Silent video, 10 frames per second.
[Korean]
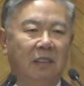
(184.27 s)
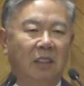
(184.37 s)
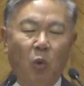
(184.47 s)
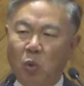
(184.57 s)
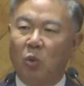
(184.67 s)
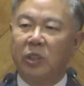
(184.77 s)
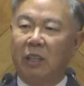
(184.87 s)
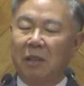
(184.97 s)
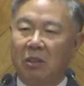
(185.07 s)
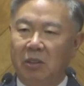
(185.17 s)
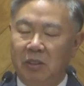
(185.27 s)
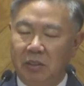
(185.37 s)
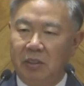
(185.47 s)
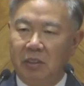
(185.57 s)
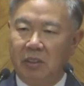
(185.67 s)
이 공동체에게 말하고 있는 거예요.
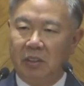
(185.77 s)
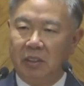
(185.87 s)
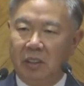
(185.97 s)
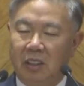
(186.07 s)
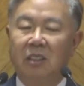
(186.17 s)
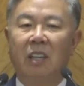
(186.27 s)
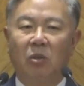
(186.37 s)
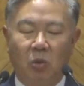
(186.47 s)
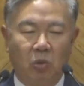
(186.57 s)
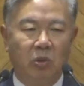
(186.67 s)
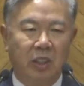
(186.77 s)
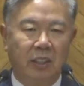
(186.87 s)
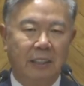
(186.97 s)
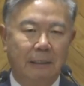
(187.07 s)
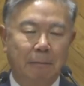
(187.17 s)
이스라엘
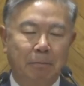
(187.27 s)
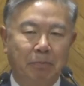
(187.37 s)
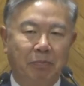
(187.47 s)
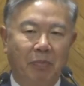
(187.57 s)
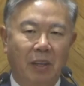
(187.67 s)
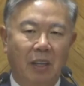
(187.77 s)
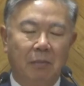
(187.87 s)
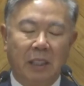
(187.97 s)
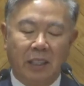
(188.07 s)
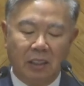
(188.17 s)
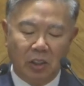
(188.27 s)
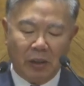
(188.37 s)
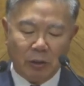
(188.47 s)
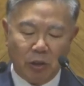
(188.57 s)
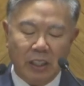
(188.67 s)
공동체에게. 만약에 너희
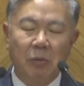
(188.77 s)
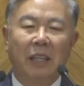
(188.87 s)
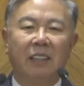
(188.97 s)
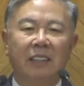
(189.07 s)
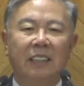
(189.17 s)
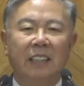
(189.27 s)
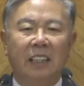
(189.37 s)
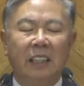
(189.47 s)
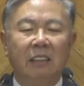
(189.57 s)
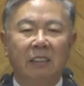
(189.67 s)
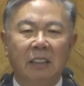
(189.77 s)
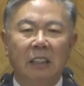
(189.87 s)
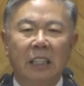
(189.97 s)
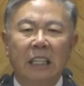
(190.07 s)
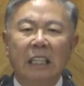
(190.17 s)
회중에 이와 같은 이가
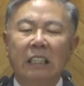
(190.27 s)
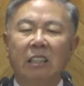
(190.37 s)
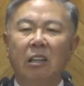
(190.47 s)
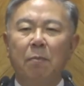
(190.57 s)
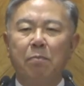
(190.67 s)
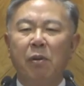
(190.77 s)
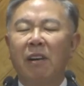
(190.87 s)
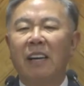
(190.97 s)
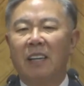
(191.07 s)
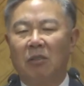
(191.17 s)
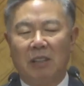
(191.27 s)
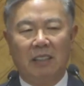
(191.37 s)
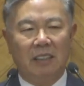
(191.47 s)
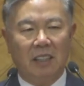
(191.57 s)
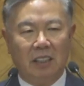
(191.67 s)
있거든 그를 벌하라고
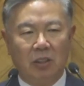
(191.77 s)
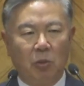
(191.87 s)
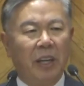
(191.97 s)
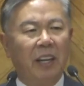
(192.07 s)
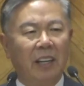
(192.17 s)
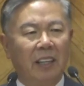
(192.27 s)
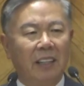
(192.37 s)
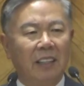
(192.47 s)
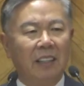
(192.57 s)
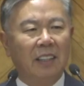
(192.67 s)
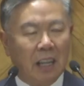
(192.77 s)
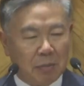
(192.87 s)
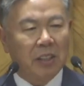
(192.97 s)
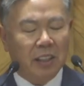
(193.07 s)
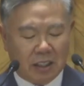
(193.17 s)
하는 이야기죠. 왜?
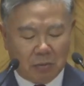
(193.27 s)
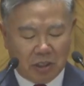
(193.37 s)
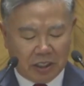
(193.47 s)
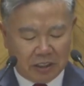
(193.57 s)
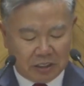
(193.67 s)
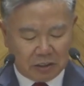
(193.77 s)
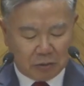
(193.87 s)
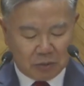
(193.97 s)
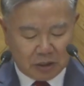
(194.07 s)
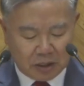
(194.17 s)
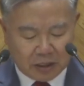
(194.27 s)
계명이기 때문에 그렇습니다.